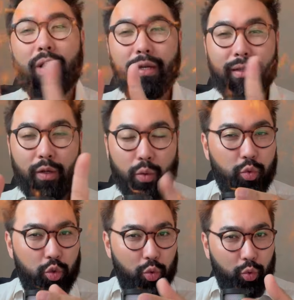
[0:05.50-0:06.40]
andam
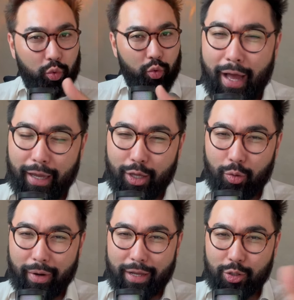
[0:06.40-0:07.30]
juntos. Aqui no
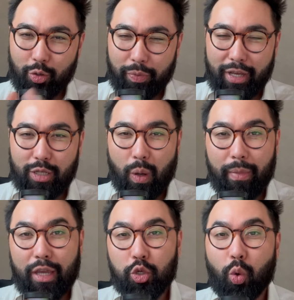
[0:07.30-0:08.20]
Brasil,
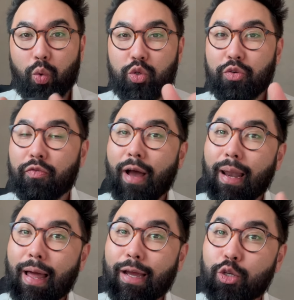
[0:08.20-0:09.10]
principalmente onde
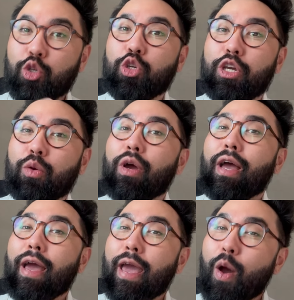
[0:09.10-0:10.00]
falar de dinheiro
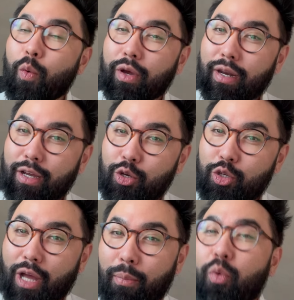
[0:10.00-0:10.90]
é um grande
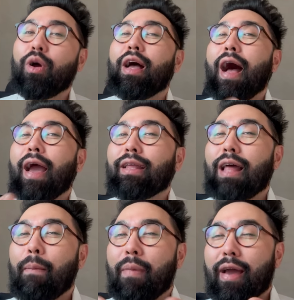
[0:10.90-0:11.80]
tabu,
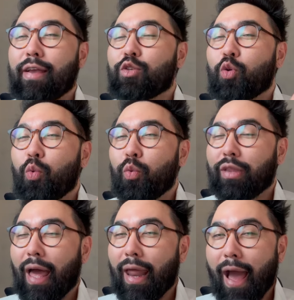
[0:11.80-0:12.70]
ainda mais com um
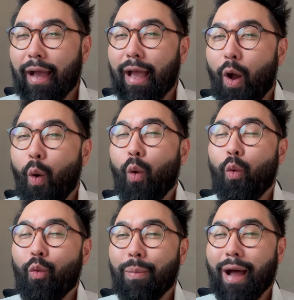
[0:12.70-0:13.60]
Tanaka ou
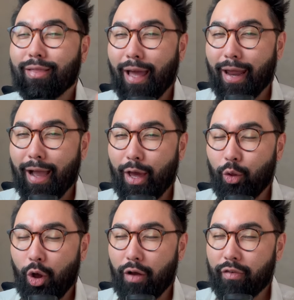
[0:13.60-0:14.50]
uma Tanaka
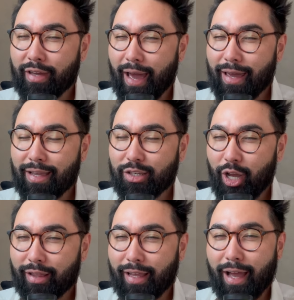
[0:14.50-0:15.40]
nova. E aí já
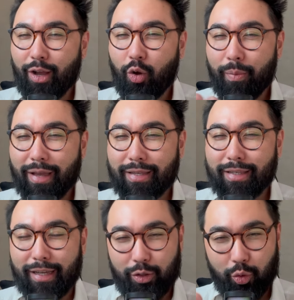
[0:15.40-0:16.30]
tá
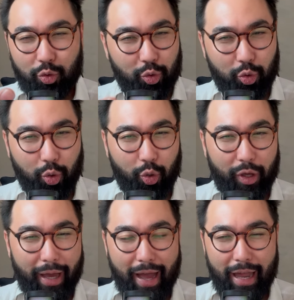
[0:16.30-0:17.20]
começando tudo
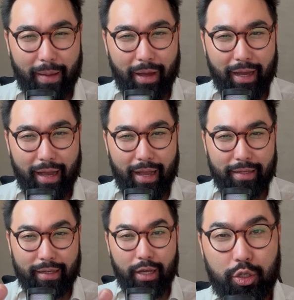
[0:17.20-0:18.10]
errado a
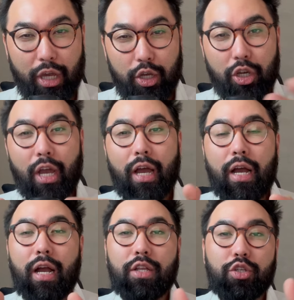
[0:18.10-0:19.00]
bagaça. gente,
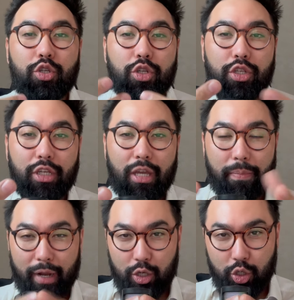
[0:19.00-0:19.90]
antes de seguir
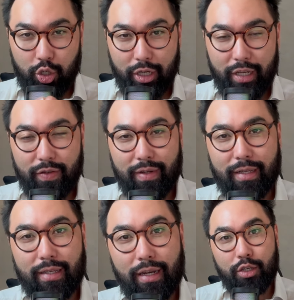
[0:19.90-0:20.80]
para as dicas
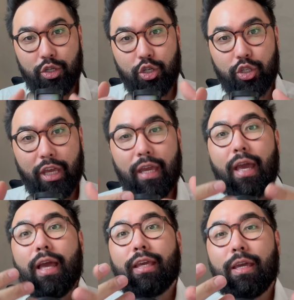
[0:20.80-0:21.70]
financeiras, a gente tem
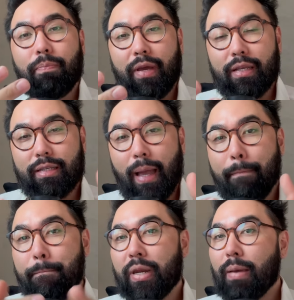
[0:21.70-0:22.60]
que pensar
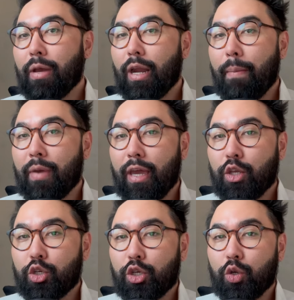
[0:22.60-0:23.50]

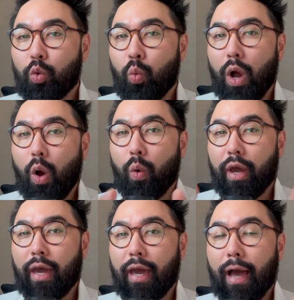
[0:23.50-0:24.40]
primeiramente qual
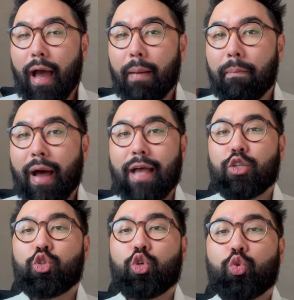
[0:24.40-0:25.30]
é a base
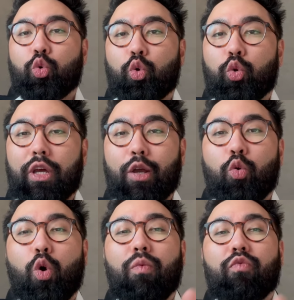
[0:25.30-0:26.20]
de tudo, né?
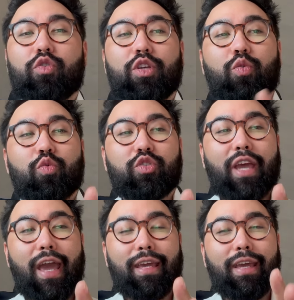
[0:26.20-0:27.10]
Como você
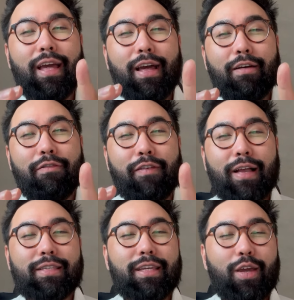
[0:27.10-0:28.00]
consegue
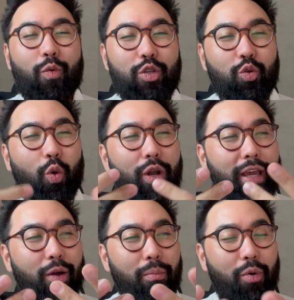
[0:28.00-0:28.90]
fazer ou
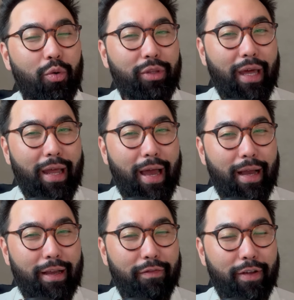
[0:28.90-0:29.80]
escolher um bom
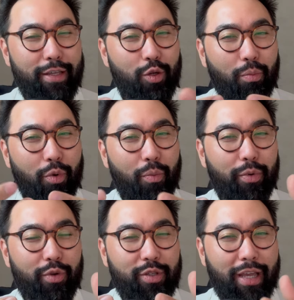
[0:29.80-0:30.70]
Tanaka, fazer um bom
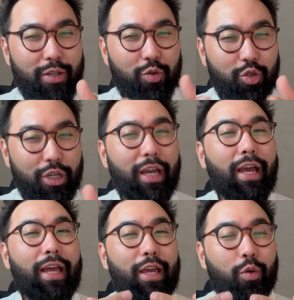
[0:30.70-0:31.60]
processo de
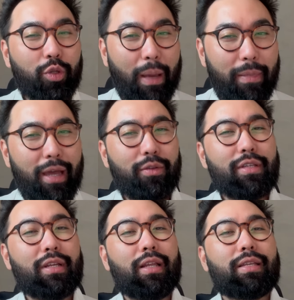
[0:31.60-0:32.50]
recrutamento e
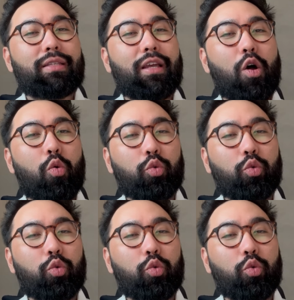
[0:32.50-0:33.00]
seleção.